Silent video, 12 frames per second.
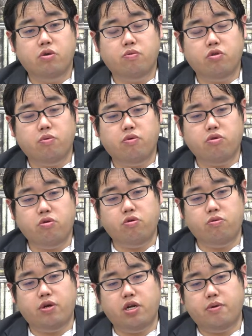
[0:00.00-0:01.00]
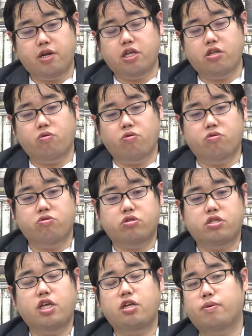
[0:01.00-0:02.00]
もともとバラバラだった頃をくっ
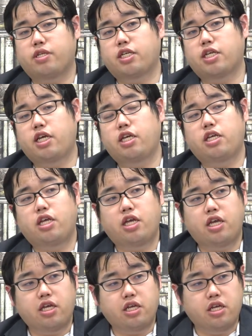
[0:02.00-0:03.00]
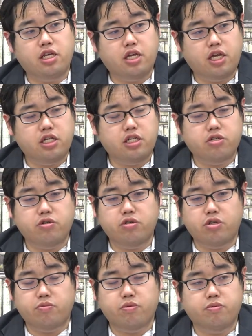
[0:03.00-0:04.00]
つける、まあ、デザイン、えー、建
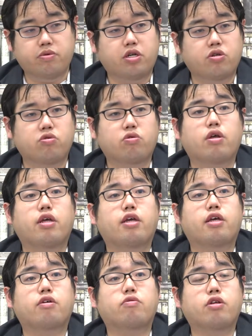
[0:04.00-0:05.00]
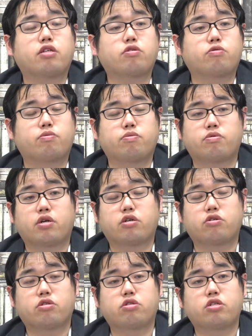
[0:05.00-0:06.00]
築の部分がちょっと、えー、2つの部分が
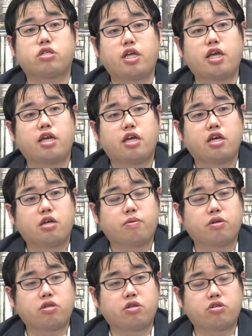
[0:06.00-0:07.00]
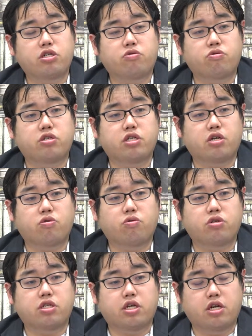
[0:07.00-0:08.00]
くっついて、まあ、入試方式が
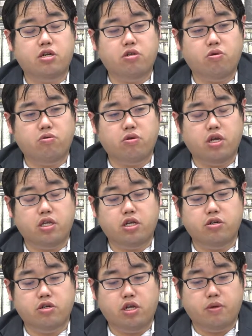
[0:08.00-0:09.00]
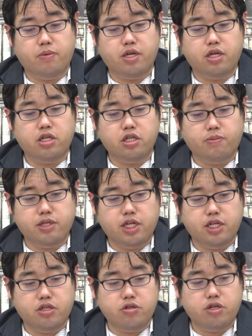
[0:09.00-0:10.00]
統一されるってことにはなる、えー、みたいですが、まあ、
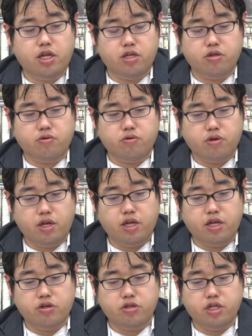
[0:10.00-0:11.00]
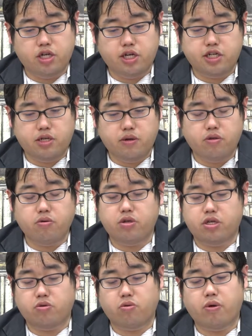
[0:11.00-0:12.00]
30年の、えー、入試に関しては特
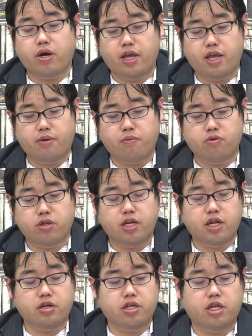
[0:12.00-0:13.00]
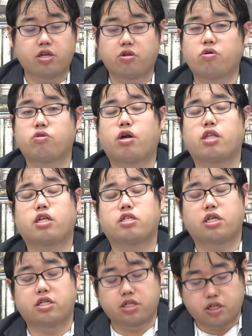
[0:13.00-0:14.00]
にそこは、えー、問題なくできるという形
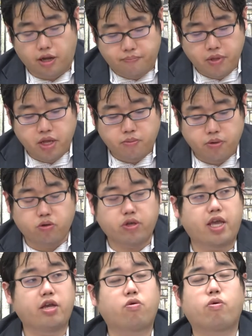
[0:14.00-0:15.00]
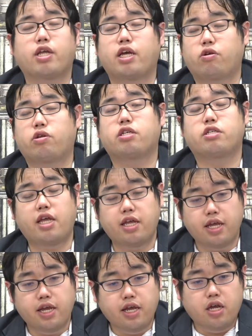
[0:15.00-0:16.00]
でした。特に変更はないということですね。
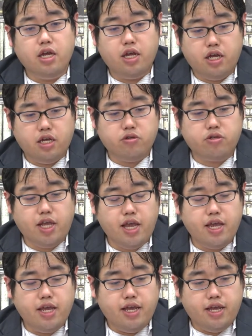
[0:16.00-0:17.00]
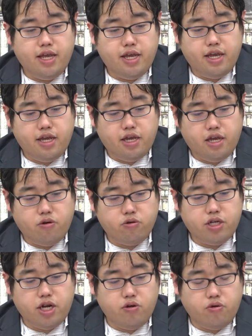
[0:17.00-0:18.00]
えー、そして、えー、こ
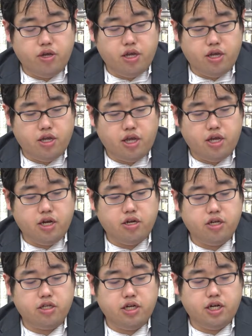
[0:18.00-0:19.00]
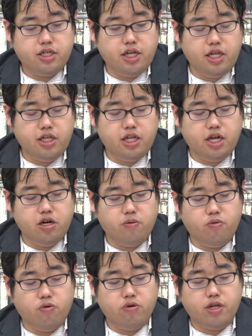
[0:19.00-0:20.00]
ちらの、えー、大学ですですが、センターの
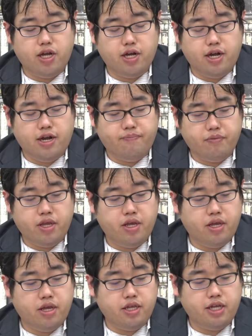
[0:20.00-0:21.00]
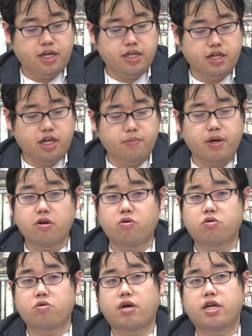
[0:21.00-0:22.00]
ボーダーが、えー、大体まあ
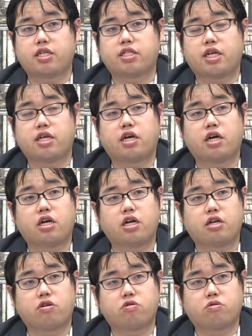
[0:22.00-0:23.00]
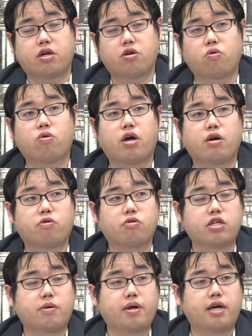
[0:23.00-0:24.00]
6割前半から6割後半、こ
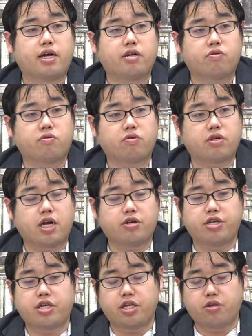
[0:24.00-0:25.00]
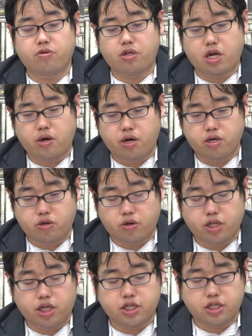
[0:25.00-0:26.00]
ちらまあ、あの、学域によって変わるという
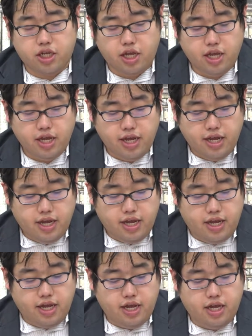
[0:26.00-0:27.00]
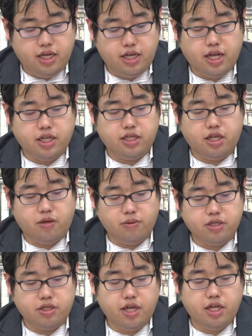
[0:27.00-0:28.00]
形ですね、えー、になってい
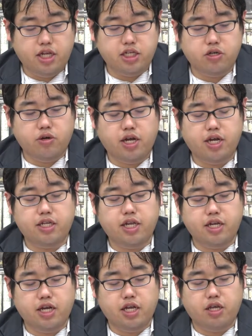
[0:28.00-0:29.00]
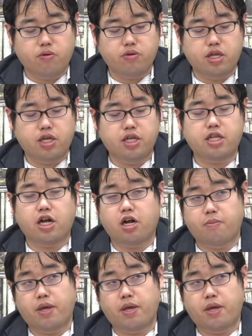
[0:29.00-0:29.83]
ます。で、2次の配点が基本的に高